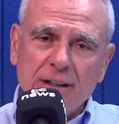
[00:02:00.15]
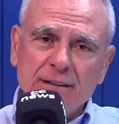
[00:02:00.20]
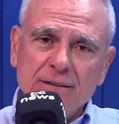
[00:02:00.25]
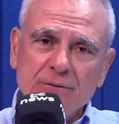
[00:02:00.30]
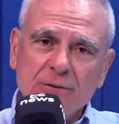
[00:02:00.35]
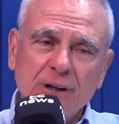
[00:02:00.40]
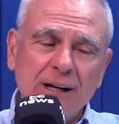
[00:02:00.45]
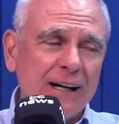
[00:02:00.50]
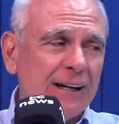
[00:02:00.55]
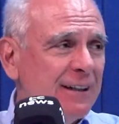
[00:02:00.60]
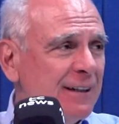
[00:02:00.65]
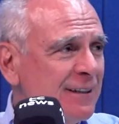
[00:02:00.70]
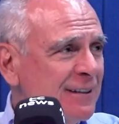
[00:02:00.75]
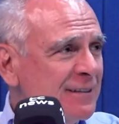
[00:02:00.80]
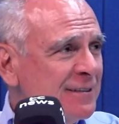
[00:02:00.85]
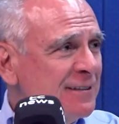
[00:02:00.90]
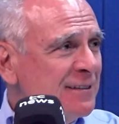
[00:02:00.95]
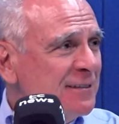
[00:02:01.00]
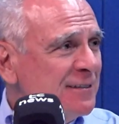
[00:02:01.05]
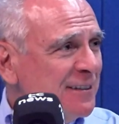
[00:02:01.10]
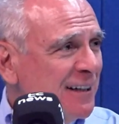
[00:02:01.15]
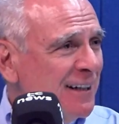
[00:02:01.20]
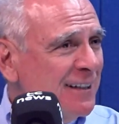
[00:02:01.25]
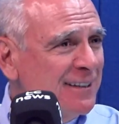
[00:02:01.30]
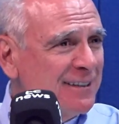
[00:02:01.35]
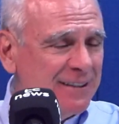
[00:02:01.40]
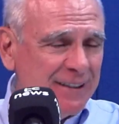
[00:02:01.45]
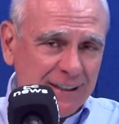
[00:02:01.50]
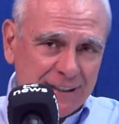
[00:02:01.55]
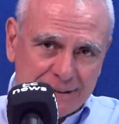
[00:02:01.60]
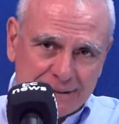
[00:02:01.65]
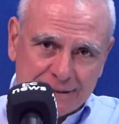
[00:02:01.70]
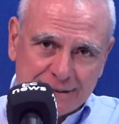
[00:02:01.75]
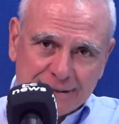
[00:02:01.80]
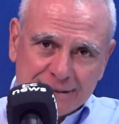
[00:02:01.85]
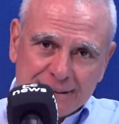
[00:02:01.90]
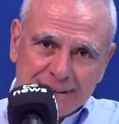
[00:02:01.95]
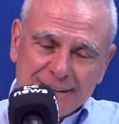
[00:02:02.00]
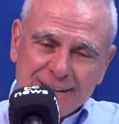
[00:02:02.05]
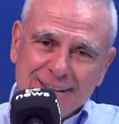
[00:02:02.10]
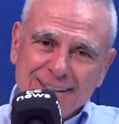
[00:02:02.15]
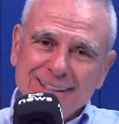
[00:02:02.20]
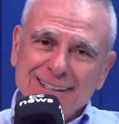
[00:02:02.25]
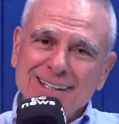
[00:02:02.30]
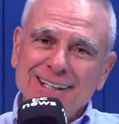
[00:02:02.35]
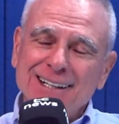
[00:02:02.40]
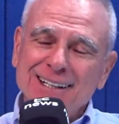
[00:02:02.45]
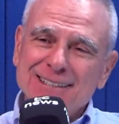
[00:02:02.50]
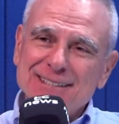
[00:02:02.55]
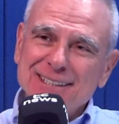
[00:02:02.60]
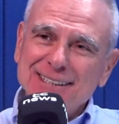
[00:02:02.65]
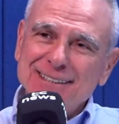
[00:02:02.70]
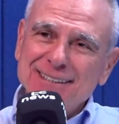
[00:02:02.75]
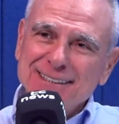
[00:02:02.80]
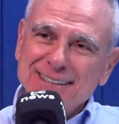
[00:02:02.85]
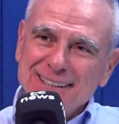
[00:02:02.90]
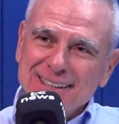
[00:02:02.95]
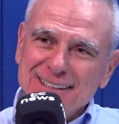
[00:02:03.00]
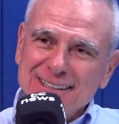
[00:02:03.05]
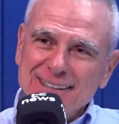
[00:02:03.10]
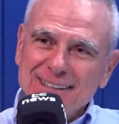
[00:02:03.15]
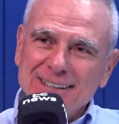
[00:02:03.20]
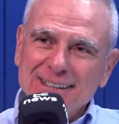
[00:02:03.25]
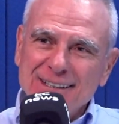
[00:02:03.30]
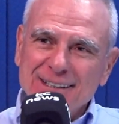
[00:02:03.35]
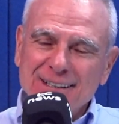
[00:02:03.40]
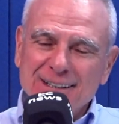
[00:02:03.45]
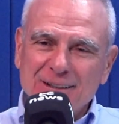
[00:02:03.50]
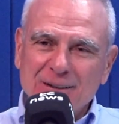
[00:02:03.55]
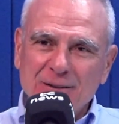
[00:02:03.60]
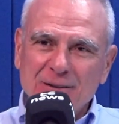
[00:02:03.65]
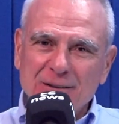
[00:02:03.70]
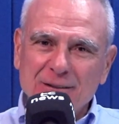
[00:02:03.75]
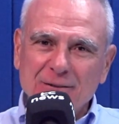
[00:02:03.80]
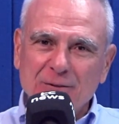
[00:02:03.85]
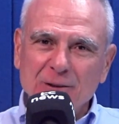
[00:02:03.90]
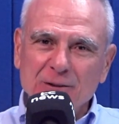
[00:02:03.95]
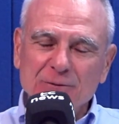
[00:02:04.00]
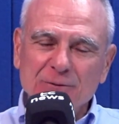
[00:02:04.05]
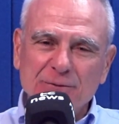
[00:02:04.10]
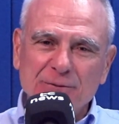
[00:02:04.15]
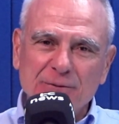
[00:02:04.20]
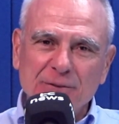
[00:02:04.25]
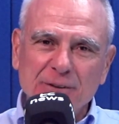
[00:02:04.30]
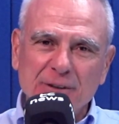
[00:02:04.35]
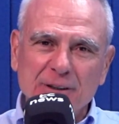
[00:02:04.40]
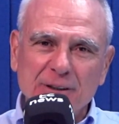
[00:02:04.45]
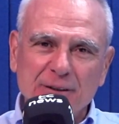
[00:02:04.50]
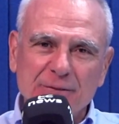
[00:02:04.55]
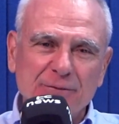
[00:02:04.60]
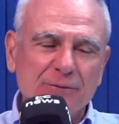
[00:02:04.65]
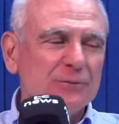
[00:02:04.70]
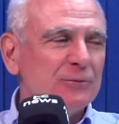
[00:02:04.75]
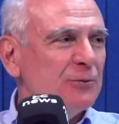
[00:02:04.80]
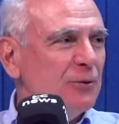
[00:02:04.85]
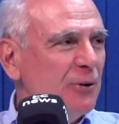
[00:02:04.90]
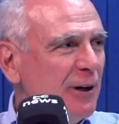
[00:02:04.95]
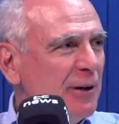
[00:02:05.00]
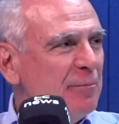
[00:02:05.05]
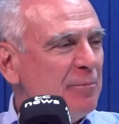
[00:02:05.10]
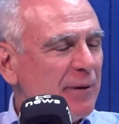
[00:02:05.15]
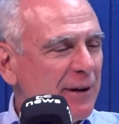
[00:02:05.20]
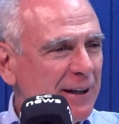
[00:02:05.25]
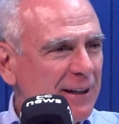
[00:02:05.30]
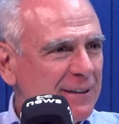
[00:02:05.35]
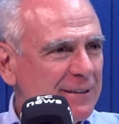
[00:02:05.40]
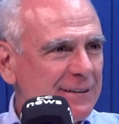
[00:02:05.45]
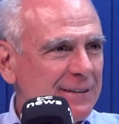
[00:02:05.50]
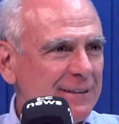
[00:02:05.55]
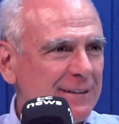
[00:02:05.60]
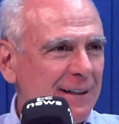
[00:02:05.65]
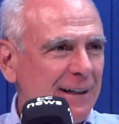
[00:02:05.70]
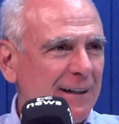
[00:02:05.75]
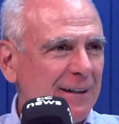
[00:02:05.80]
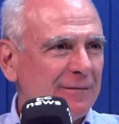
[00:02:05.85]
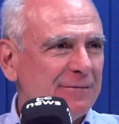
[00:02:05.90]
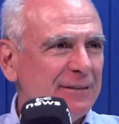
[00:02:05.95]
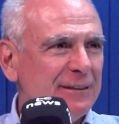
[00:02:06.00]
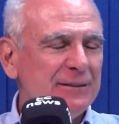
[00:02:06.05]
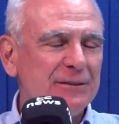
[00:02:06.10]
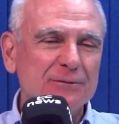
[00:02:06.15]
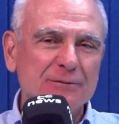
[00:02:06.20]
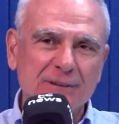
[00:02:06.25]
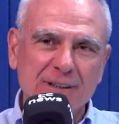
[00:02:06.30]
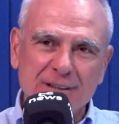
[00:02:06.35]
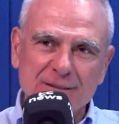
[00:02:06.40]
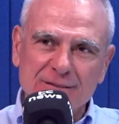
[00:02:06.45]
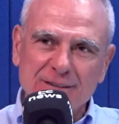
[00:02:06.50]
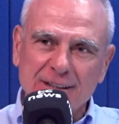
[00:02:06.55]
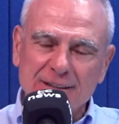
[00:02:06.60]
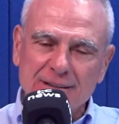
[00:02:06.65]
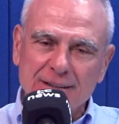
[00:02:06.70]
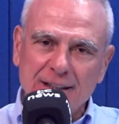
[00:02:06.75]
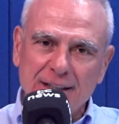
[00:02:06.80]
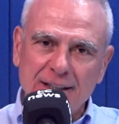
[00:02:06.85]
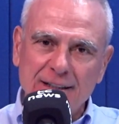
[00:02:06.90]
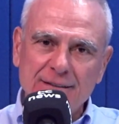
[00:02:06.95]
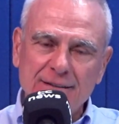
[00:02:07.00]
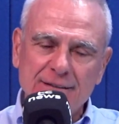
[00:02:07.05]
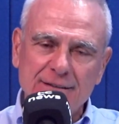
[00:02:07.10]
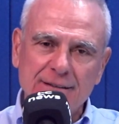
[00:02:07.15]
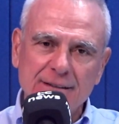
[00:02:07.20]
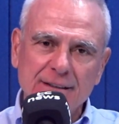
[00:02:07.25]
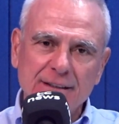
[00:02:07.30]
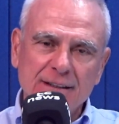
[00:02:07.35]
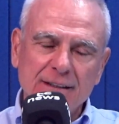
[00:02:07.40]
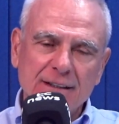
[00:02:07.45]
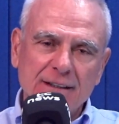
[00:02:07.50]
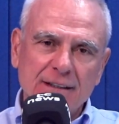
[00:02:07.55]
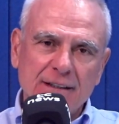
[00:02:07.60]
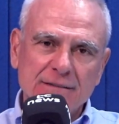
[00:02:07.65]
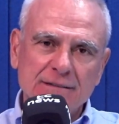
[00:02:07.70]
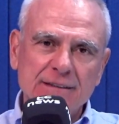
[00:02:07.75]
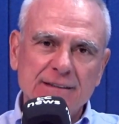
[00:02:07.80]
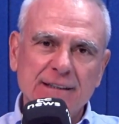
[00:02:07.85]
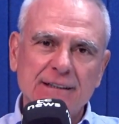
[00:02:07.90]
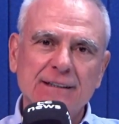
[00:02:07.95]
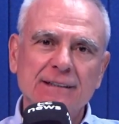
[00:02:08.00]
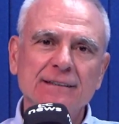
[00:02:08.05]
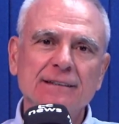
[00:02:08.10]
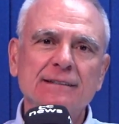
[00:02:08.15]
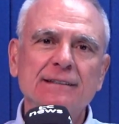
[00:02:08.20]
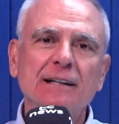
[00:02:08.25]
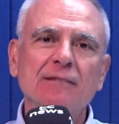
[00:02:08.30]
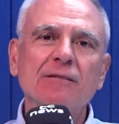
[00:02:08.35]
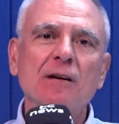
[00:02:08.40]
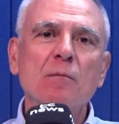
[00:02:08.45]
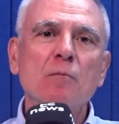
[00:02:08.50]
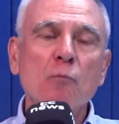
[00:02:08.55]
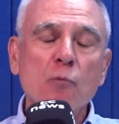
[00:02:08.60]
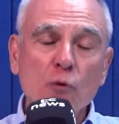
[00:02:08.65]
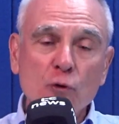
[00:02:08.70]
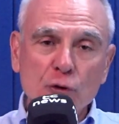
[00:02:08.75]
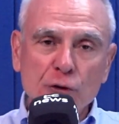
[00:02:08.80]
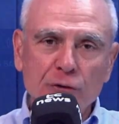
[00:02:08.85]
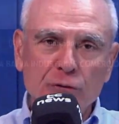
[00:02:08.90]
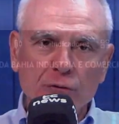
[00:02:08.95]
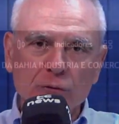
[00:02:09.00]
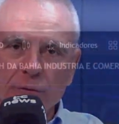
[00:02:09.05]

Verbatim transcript: Wireless Design Center. A gente, é, quando é, fundou a empresa, há 21 anos atrás, a gente acreditava muito